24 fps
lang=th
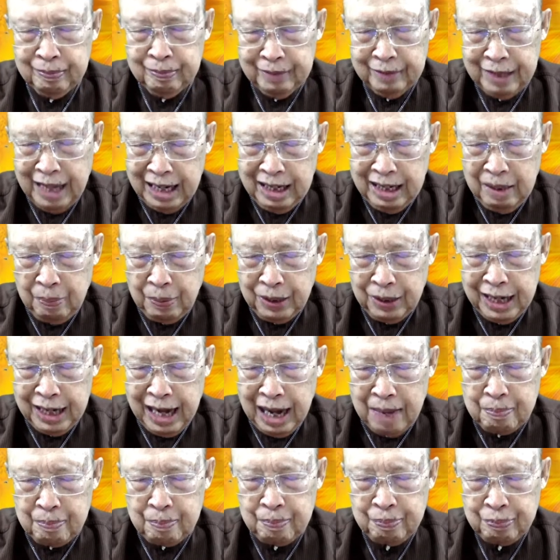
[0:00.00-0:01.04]
ในพนาม
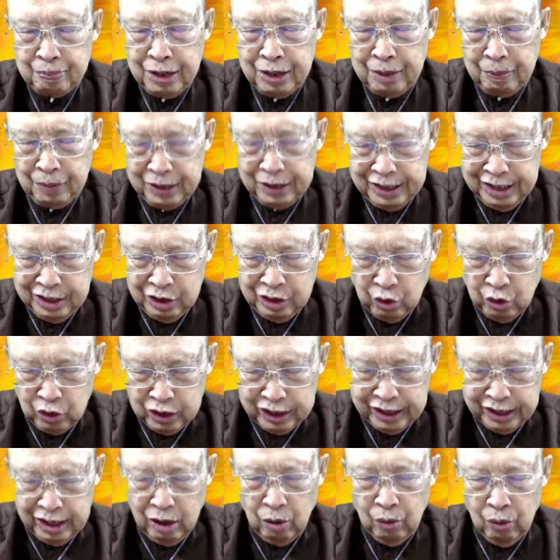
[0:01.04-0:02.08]
พระเยซูคริสต์
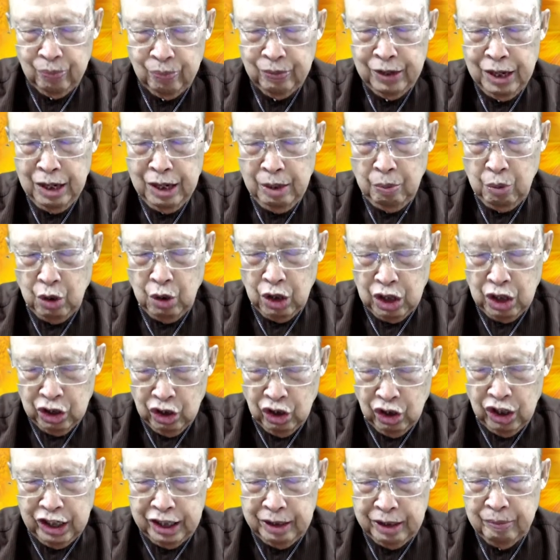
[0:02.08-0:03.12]
เจ้า พวกขน้อ
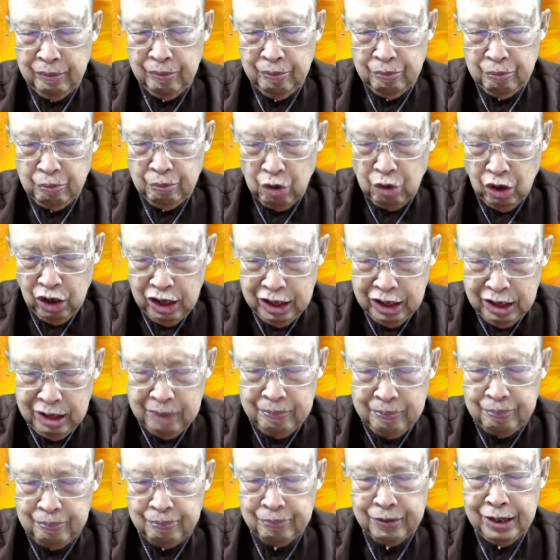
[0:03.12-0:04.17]
ยบ่ลืม
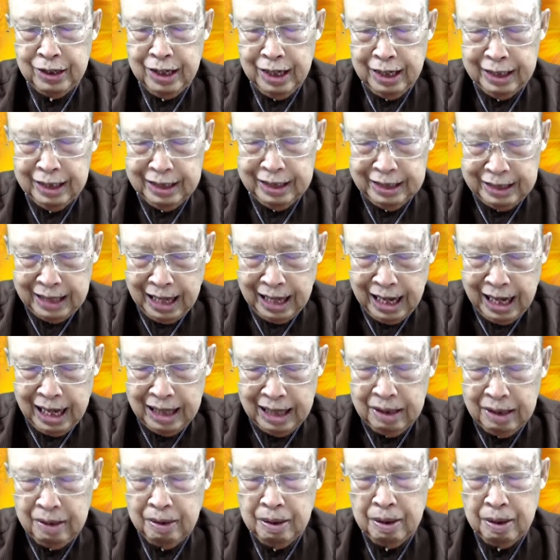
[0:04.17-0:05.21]
อธิษฐาน
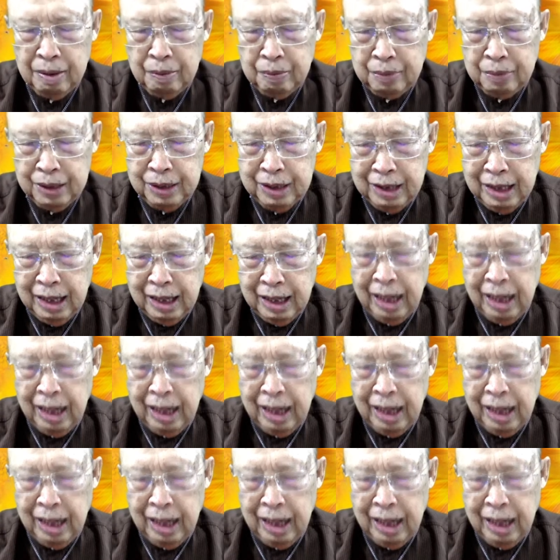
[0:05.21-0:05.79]
เพื่อ